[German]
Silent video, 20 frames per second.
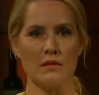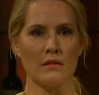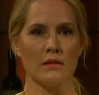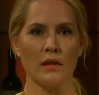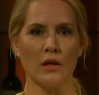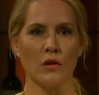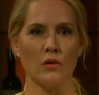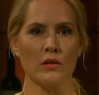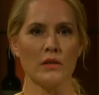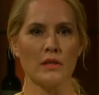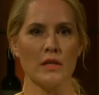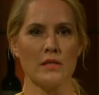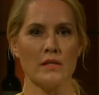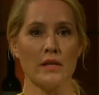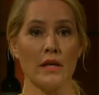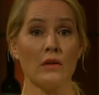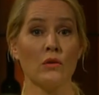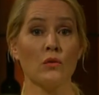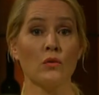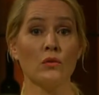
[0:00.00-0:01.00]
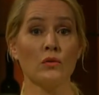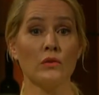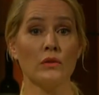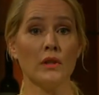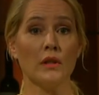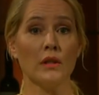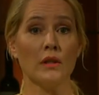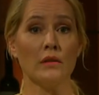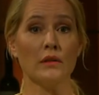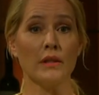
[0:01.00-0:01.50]
Sie auf auch die in Kinder der Sendung.
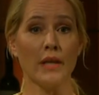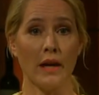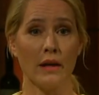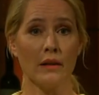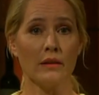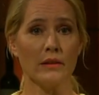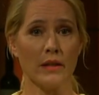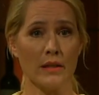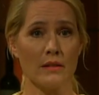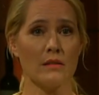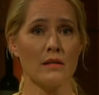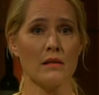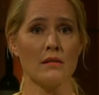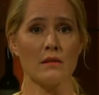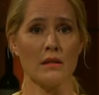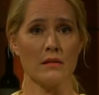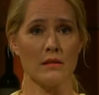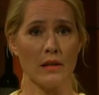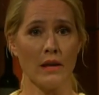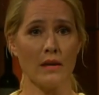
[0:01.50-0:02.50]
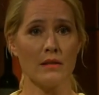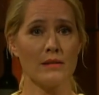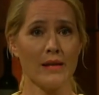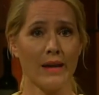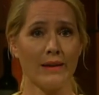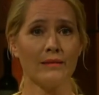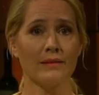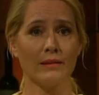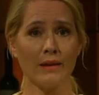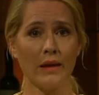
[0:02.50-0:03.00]
aufzupassen. Ja, jetzt, dass, jetzt dass er
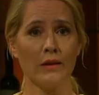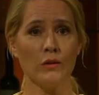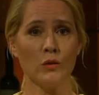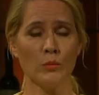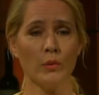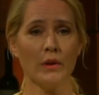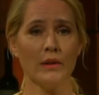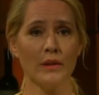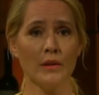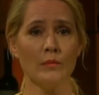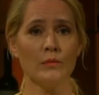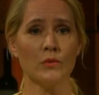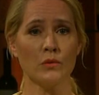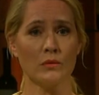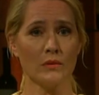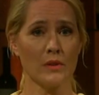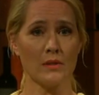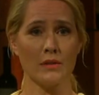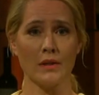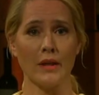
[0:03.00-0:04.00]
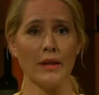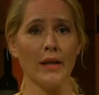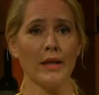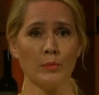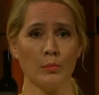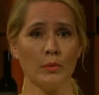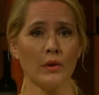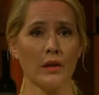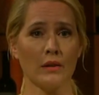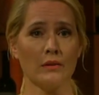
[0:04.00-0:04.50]
seinen Teil übernimmt und dass da
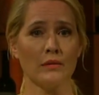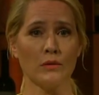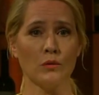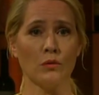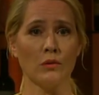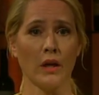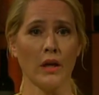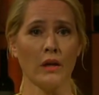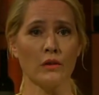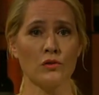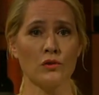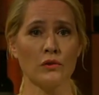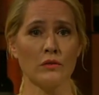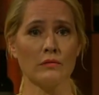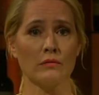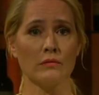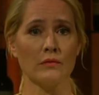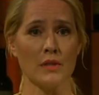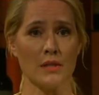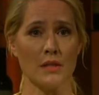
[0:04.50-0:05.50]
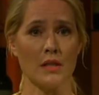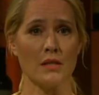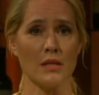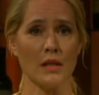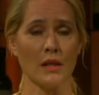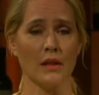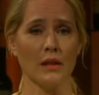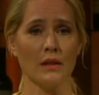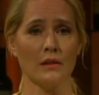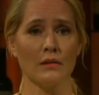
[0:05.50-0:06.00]
Gleichberechtigung herrscht, aber da, was das
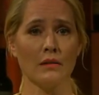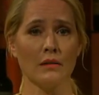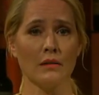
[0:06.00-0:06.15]
angeht.